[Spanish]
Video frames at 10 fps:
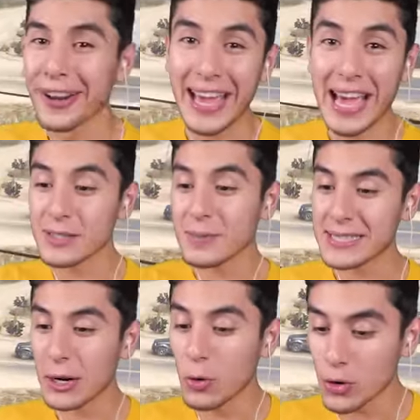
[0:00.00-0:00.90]
Porque es mi
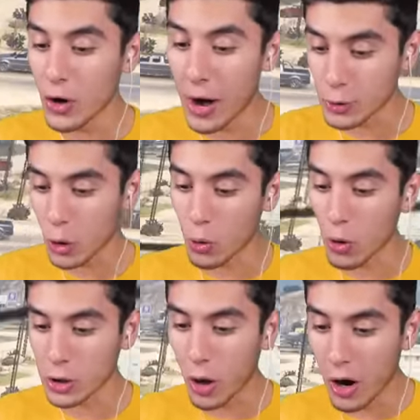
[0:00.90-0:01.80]
segundo auto
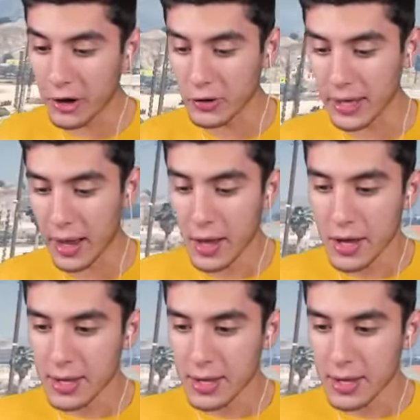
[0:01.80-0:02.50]
oculto Oh, ¿qué onda?